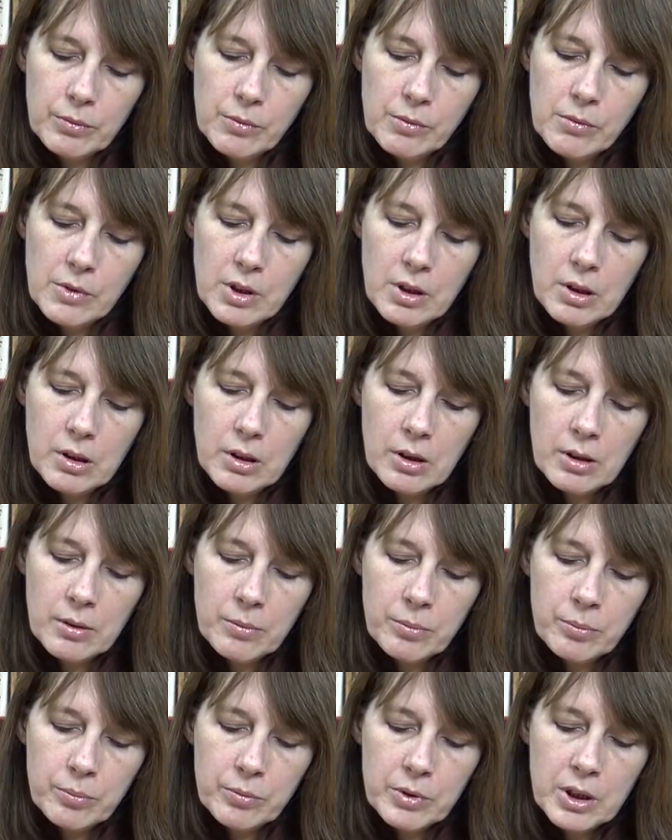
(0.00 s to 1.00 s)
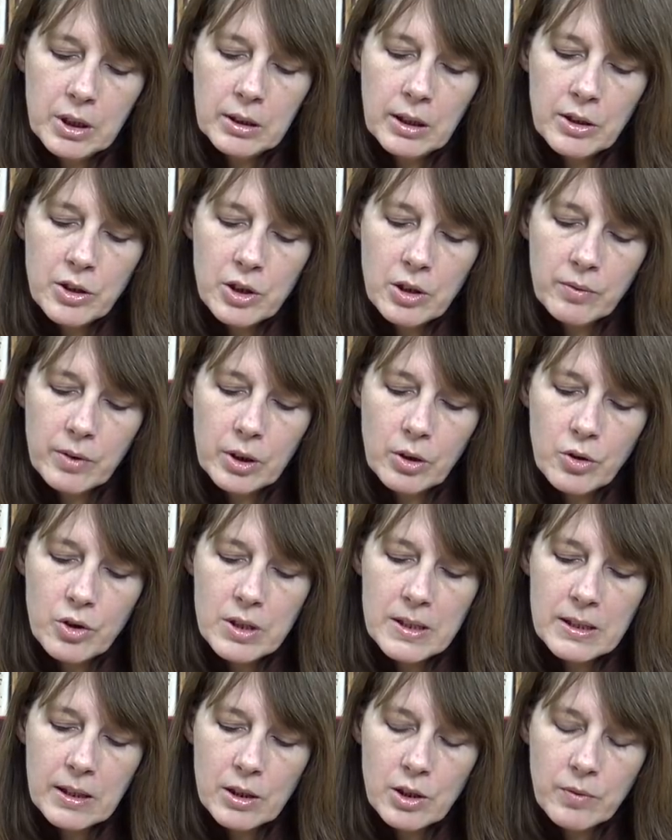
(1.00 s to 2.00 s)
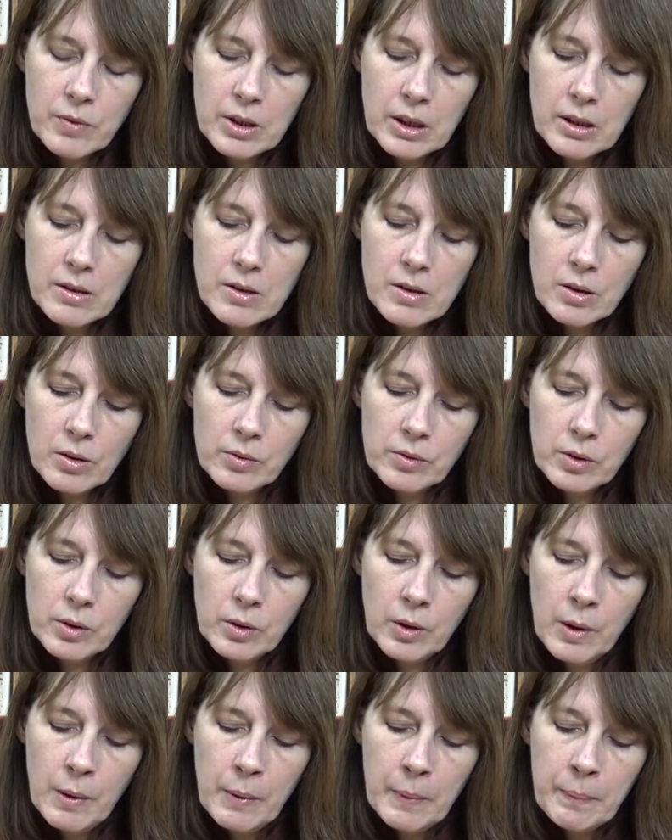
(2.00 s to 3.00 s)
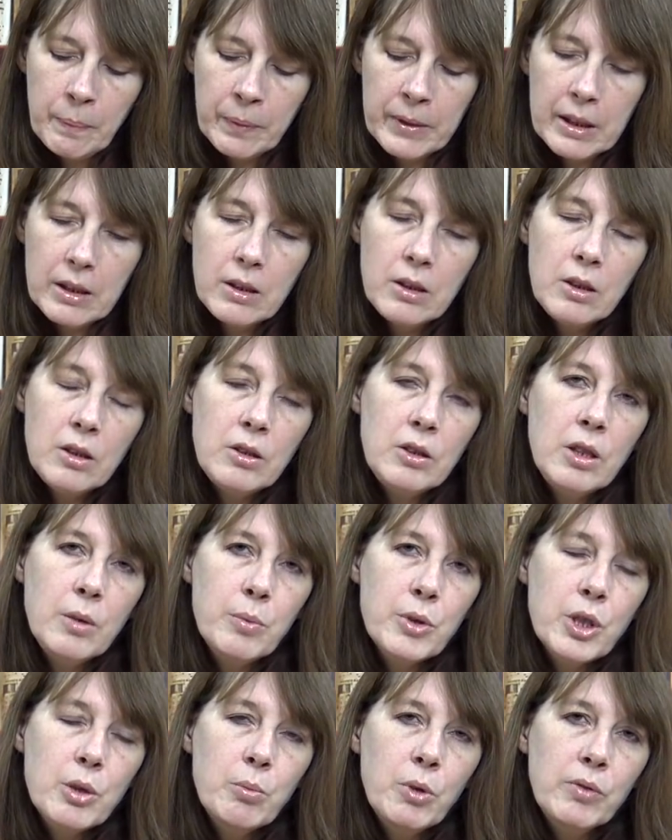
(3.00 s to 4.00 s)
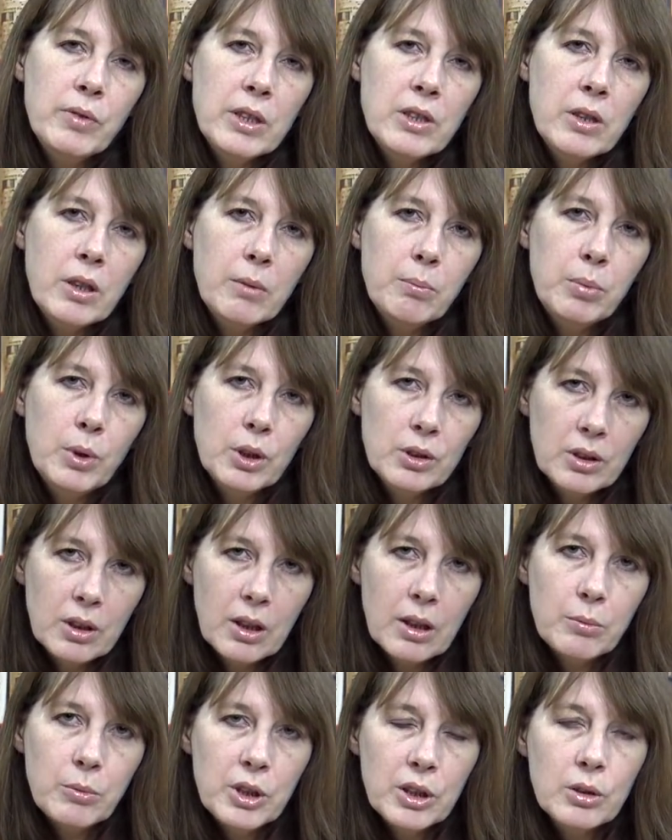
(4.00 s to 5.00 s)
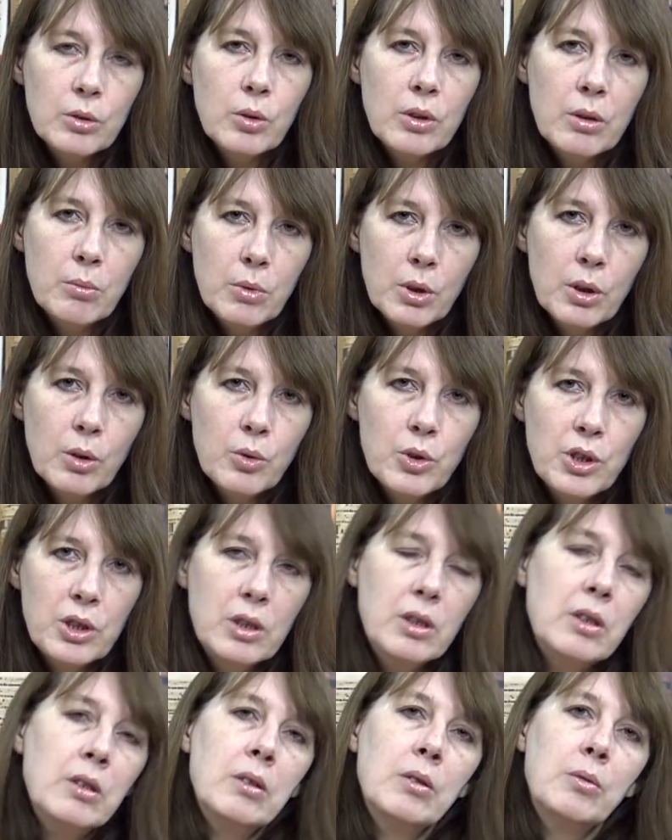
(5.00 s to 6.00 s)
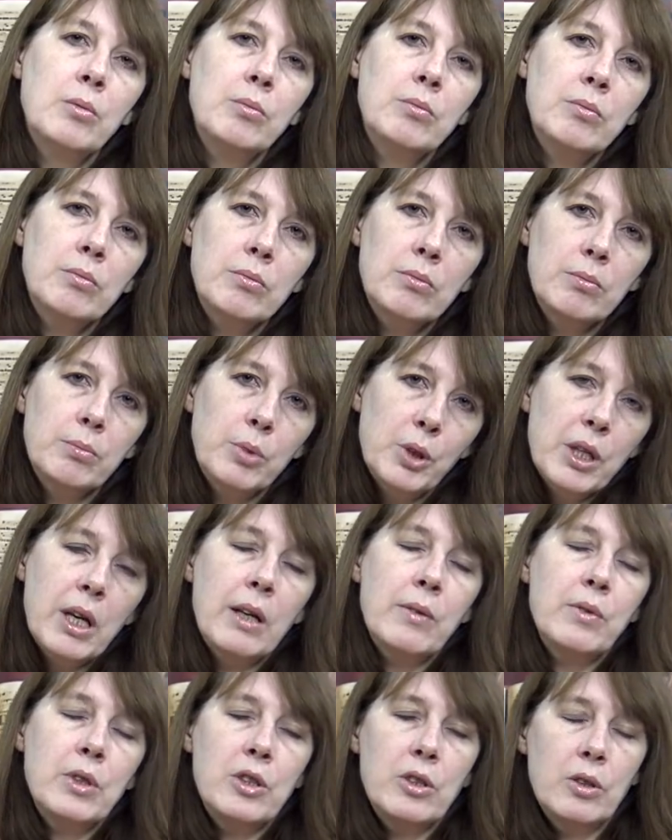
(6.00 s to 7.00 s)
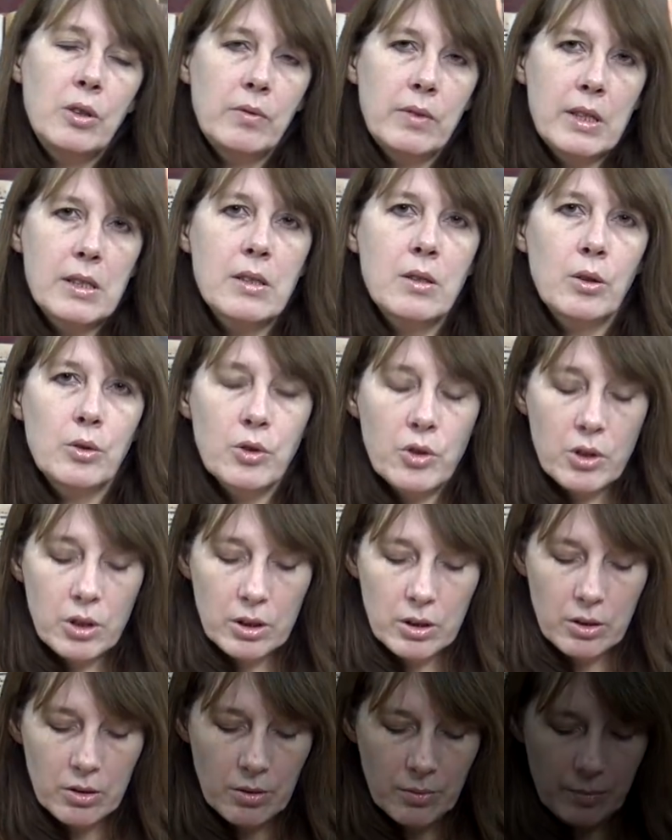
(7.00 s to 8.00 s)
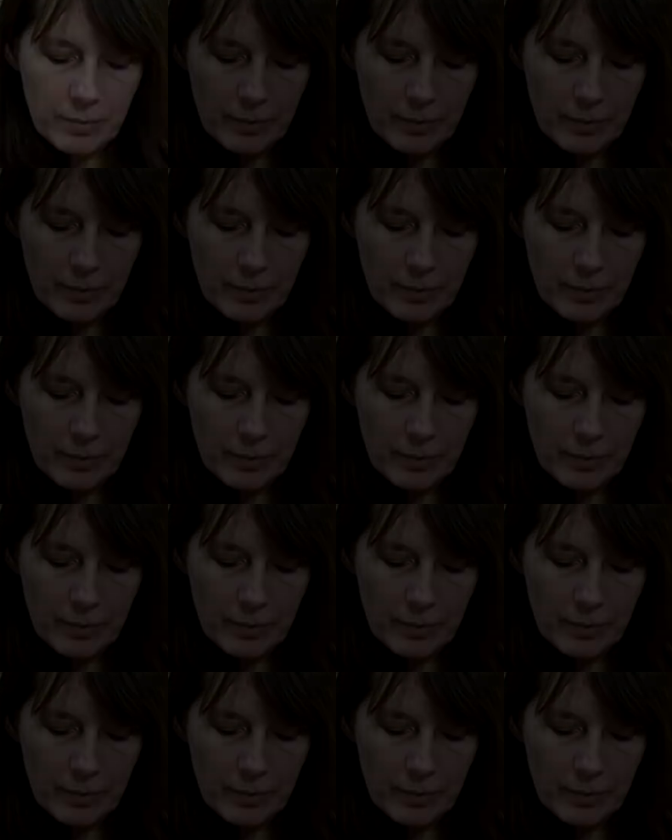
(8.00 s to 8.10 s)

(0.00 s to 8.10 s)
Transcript: Nie, nie dać się wykorzystać finansowo i nie przejmować plotkami, które mogą się pojawić, do Was dotrzeć.